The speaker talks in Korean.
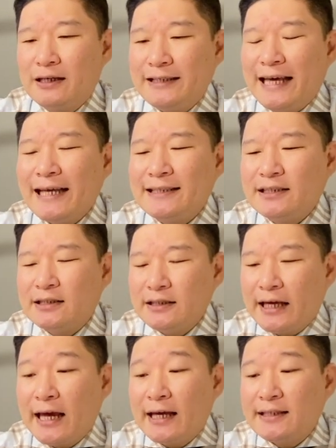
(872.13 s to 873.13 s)
예,
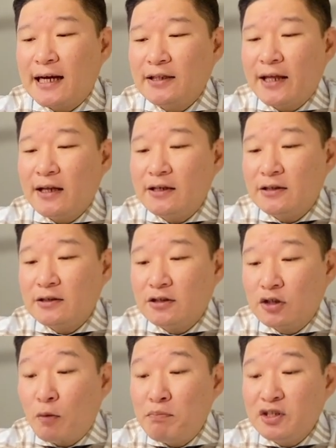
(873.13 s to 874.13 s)
예상되는 그
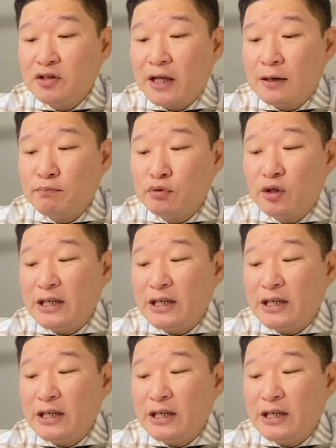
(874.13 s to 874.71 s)
컴플리션 데이트부터